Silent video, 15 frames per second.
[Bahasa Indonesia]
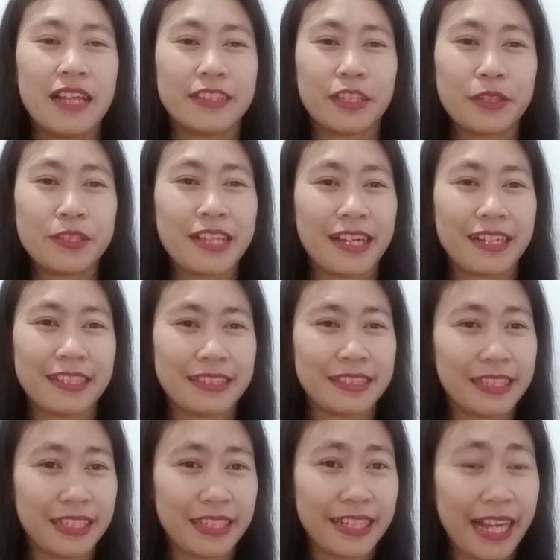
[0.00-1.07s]
Terus yang
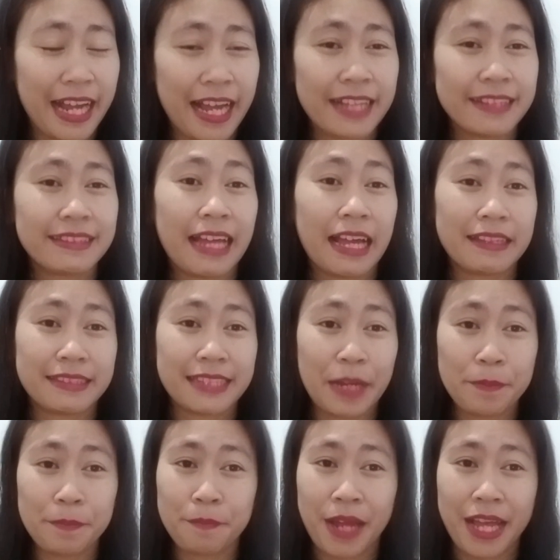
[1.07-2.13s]
ketiga,
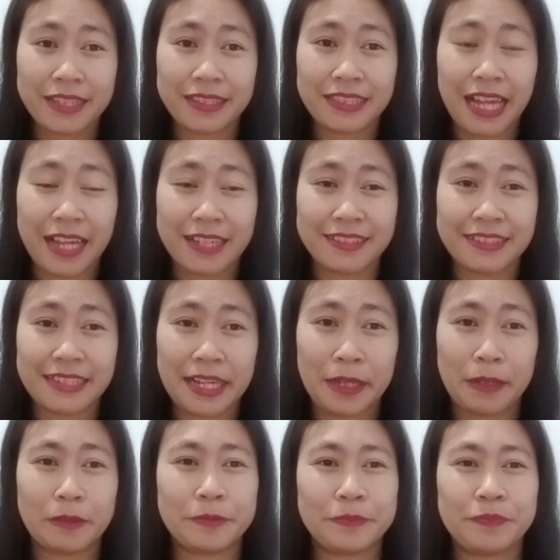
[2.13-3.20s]
tatap
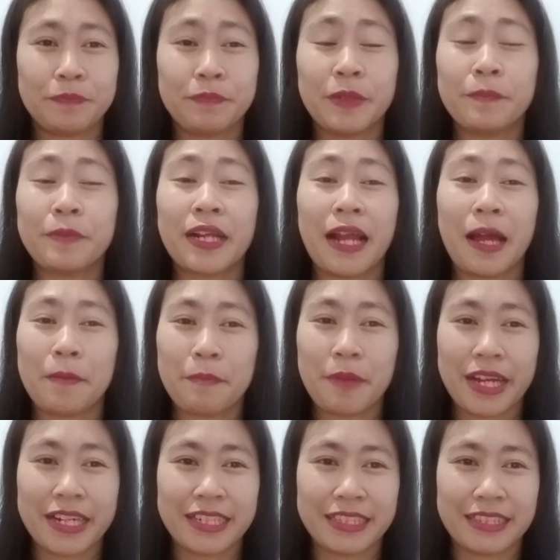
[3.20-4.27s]
matanya
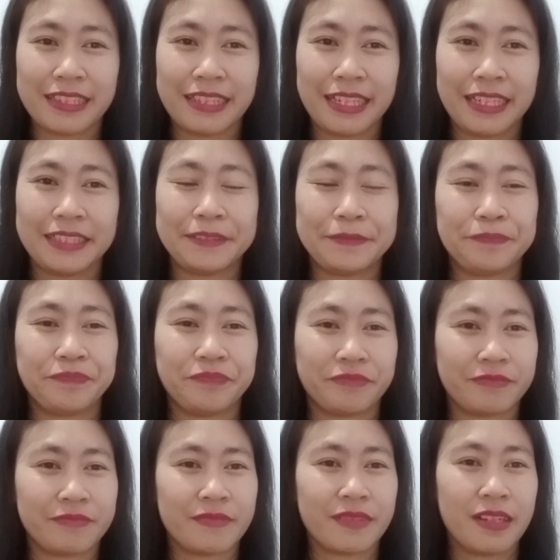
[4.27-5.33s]
beberapa detik.
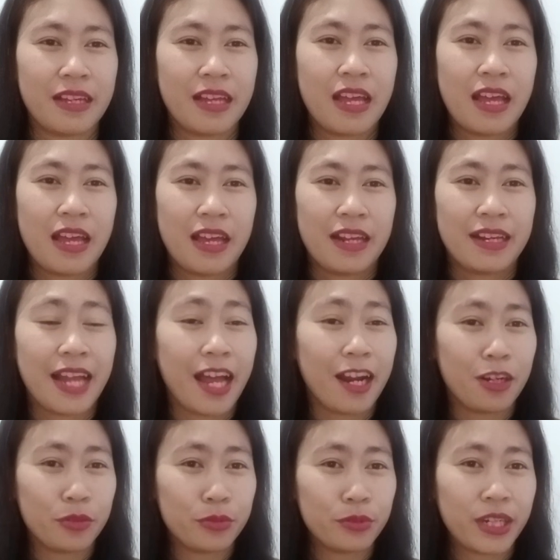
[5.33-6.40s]

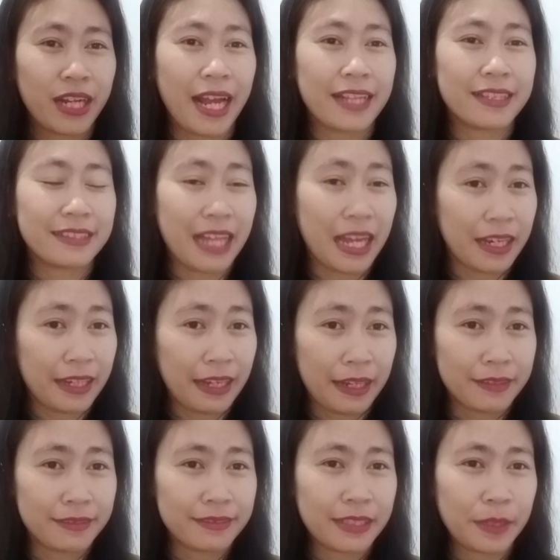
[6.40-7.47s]
Lalu
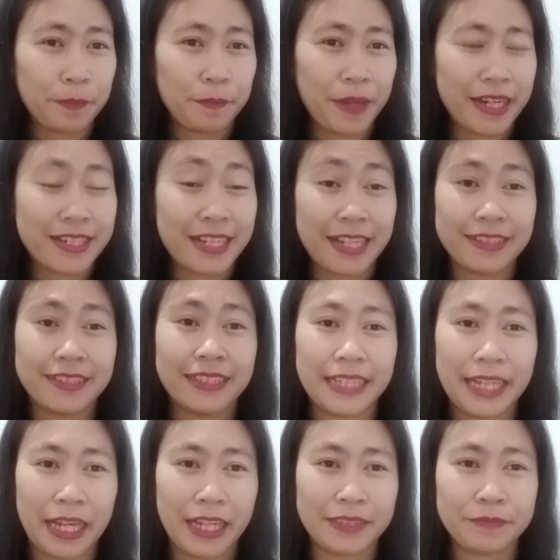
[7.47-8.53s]
katakan kepada
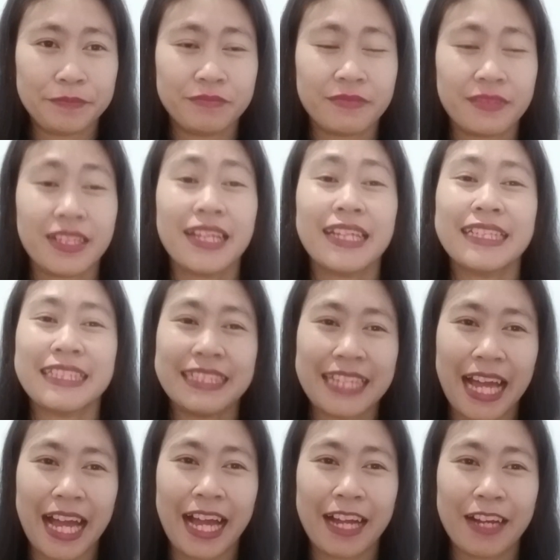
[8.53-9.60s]
dia,
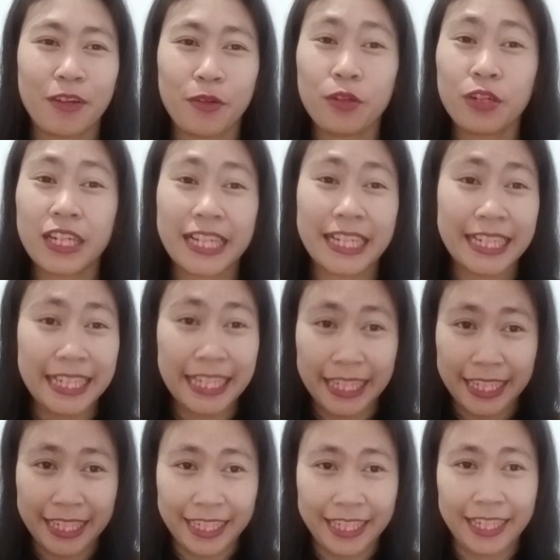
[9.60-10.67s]
"Iya,
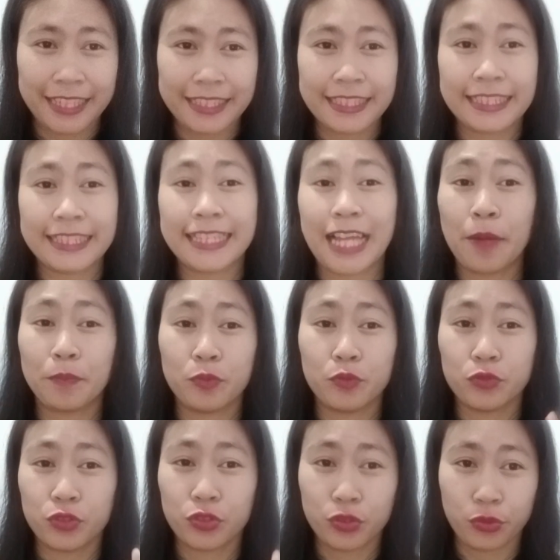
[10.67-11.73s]
oke, kita
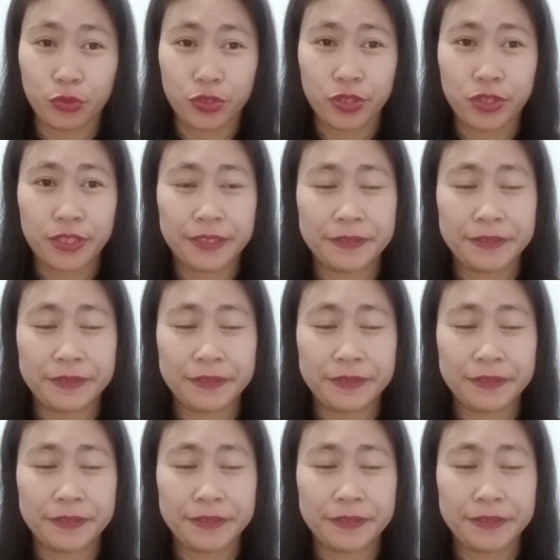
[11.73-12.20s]
putus."